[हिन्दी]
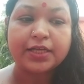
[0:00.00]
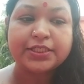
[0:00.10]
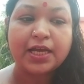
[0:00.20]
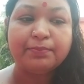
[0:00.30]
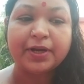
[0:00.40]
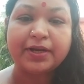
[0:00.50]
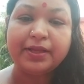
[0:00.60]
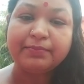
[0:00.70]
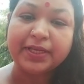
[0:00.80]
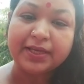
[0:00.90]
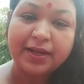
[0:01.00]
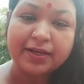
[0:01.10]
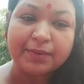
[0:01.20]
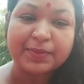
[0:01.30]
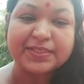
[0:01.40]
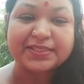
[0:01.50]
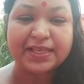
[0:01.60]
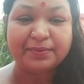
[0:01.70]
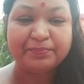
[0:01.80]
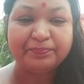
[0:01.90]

अच्छा बकरी मैया नमस्ते